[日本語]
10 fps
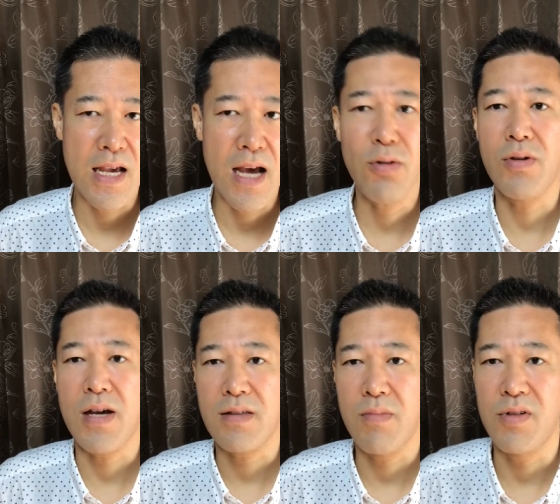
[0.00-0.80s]
るお
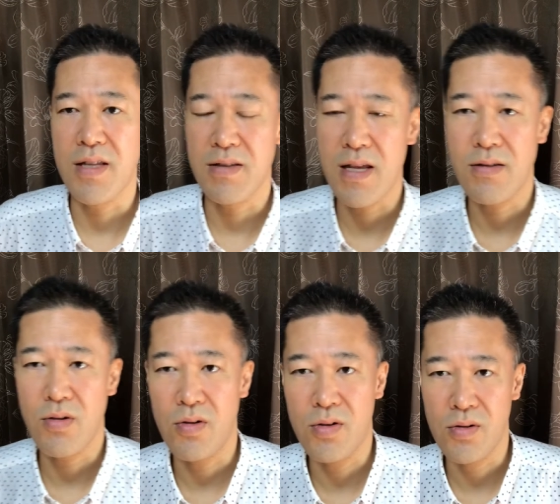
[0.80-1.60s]
客さんもですね、
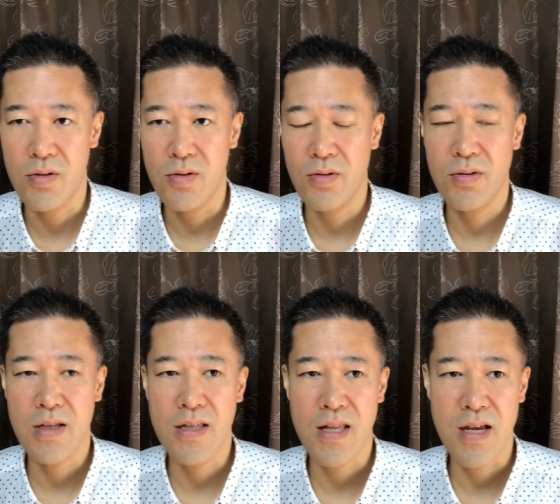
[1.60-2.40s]
その言っ
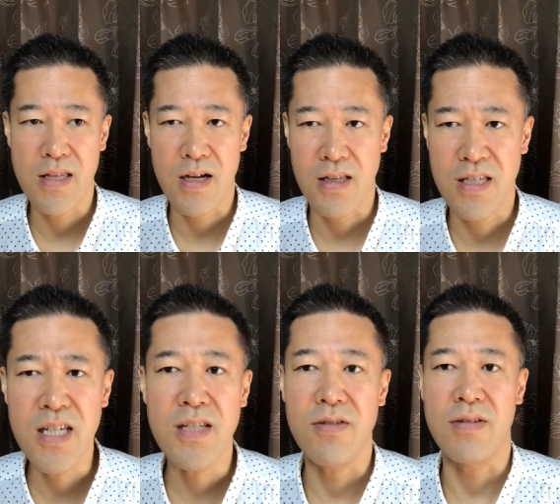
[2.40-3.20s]
ていただいたのが
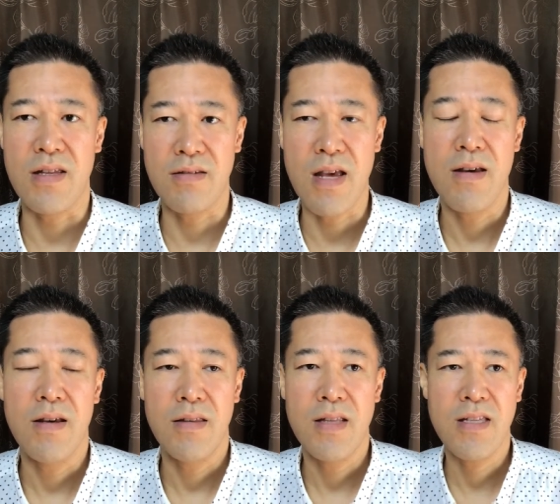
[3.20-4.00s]
チーズですね。
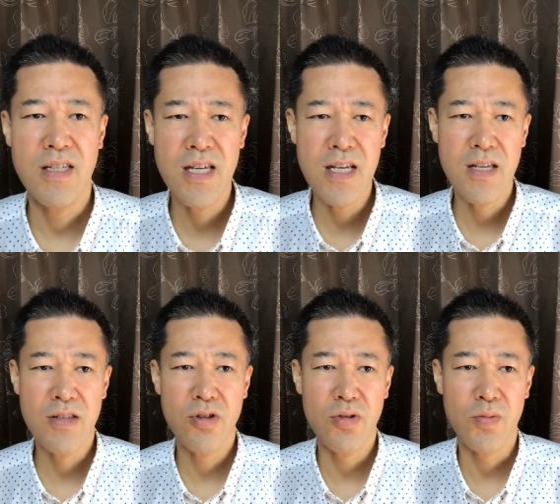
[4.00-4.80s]
で
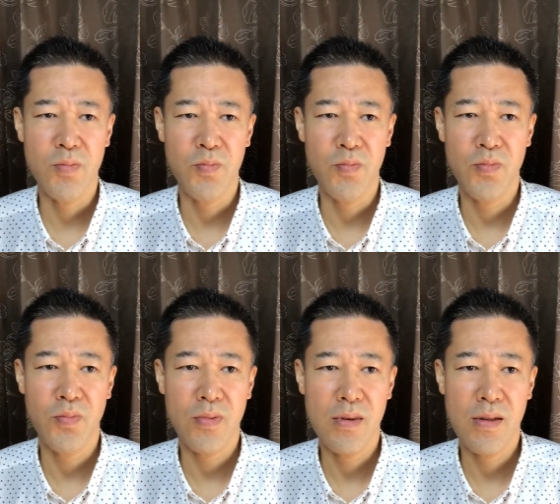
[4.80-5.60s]
チーズ
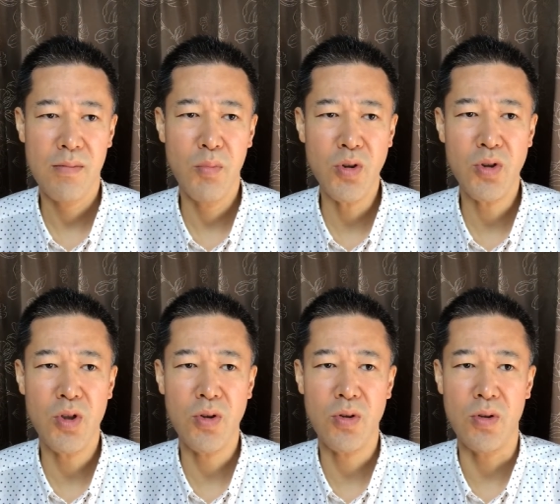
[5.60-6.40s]
も
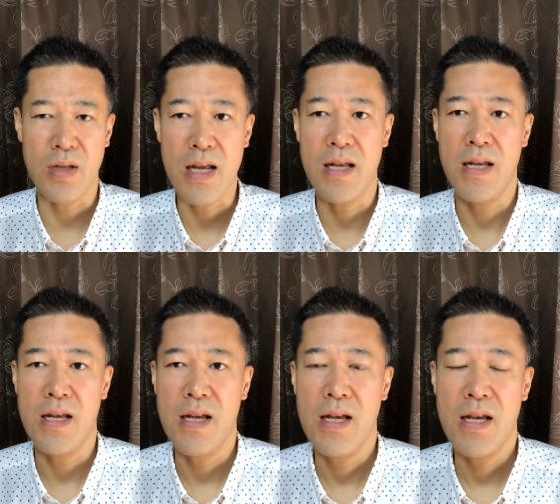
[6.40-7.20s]
ちょっとね
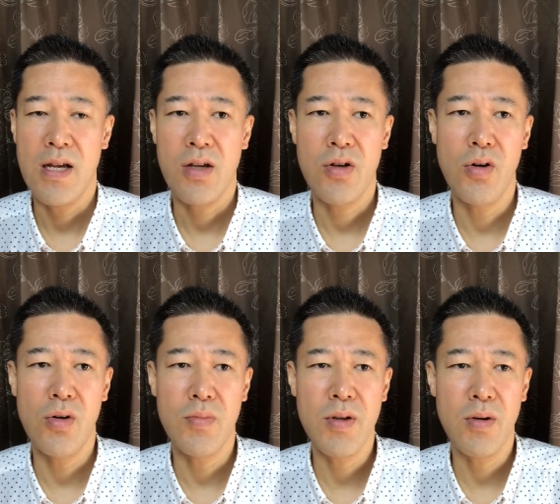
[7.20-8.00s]

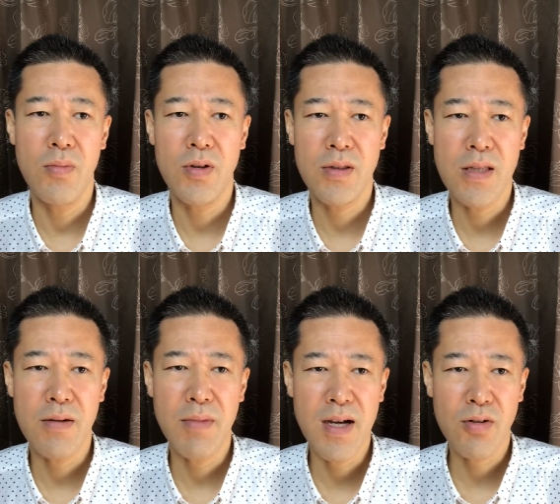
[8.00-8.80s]
興味を持って
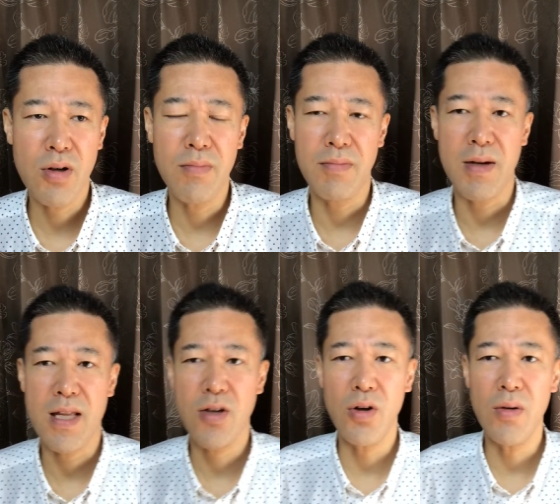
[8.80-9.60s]
る、これもまだ
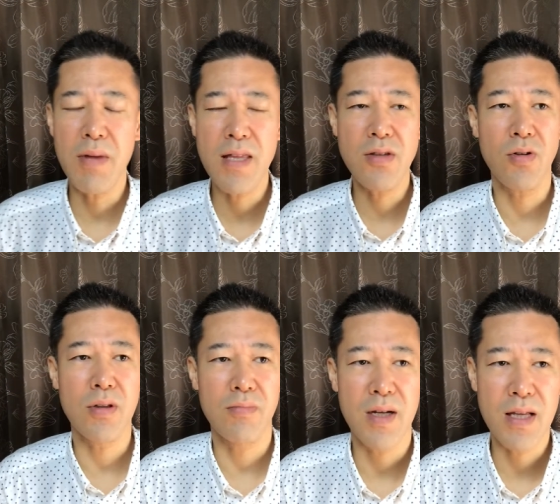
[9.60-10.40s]
表面上言っ
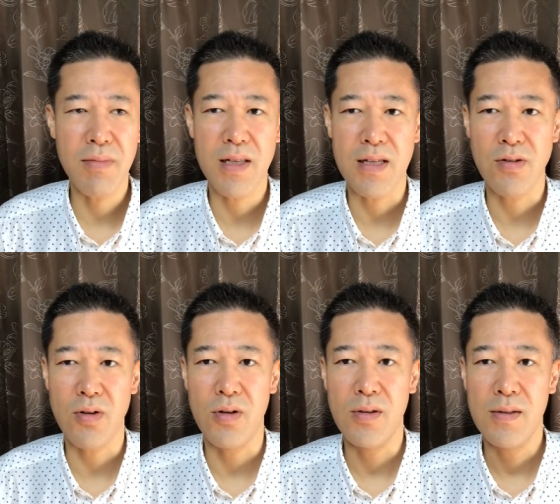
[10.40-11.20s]
てもまだまだそ
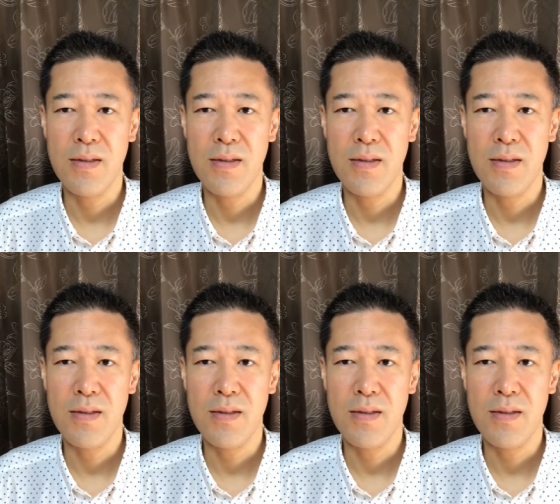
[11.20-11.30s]
の